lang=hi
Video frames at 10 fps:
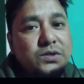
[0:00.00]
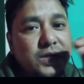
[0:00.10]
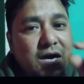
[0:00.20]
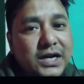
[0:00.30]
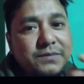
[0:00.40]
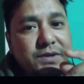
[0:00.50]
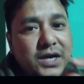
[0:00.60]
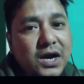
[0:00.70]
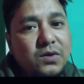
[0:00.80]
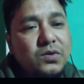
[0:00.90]
खाना भी
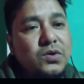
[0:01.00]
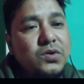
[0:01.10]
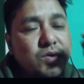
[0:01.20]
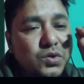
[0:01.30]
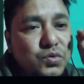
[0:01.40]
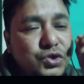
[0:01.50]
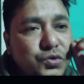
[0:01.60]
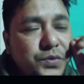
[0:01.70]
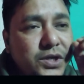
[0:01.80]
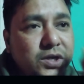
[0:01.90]
खाओ
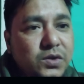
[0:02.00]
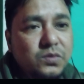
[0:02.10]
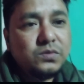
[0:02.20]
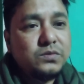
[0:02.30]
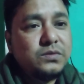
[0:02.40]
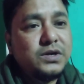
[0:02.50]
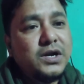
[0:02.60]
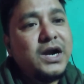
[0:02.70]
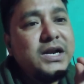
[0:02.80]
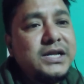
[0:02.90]
कुछ भी करो
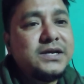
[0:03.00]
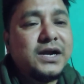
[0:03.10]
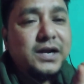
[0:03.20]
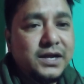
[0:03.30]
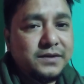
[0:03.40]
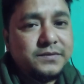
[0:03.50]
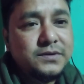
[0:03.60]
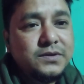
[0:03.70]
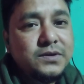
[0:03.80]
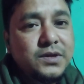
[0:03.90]
लर्निंग करना
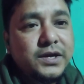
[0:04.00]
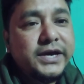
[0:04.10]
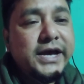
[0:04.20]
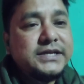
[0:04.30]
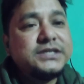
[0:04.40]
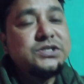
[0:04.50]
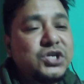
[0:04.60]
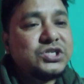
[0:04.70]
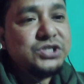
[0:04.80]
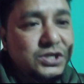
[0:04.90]
है एज इज
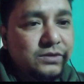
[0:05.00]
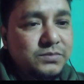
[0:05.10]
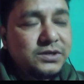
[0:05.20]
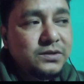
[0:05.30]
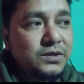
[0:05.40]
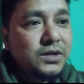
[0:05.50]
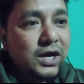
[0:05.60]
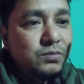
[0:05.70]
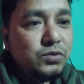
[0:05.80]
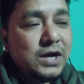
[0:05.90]
जस्ट ए
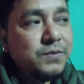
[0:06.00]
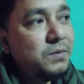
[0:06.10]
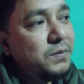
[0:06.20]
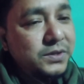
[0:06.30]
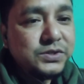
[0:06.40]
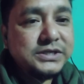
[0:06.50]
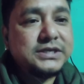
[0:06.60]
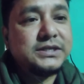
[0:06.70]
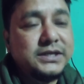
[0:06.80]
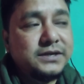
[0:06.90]
नंबर आप बुढ़ापे में भी सीख
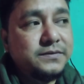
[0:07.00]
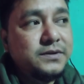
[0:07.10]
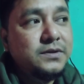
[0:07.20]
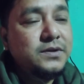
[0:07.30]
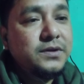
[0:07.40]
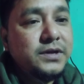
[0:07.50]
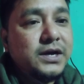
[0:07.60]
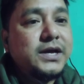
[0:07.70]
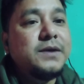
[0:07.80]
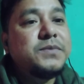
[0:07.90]
सकते हैं
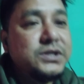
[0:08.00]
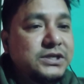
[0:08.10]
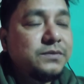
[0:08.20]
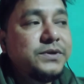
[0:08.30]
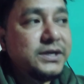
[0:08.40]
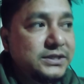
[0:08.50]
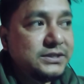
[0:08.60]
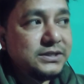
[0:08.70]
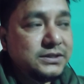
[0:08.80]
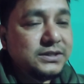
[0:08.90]
यहाँ यहाँ बच्चा भी एक
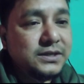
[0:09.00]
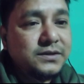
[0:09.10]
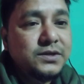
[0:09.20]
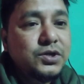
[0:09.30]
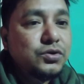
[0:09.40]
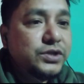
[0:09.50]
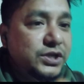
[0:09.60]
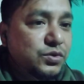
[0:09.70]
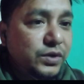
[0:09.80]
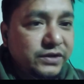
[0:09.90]
सीख सकता है
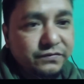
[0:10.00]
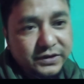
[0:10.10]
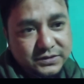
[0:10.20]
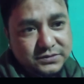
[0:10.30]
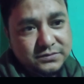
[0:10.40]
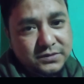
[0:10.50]
देर इज नो डिफरेंस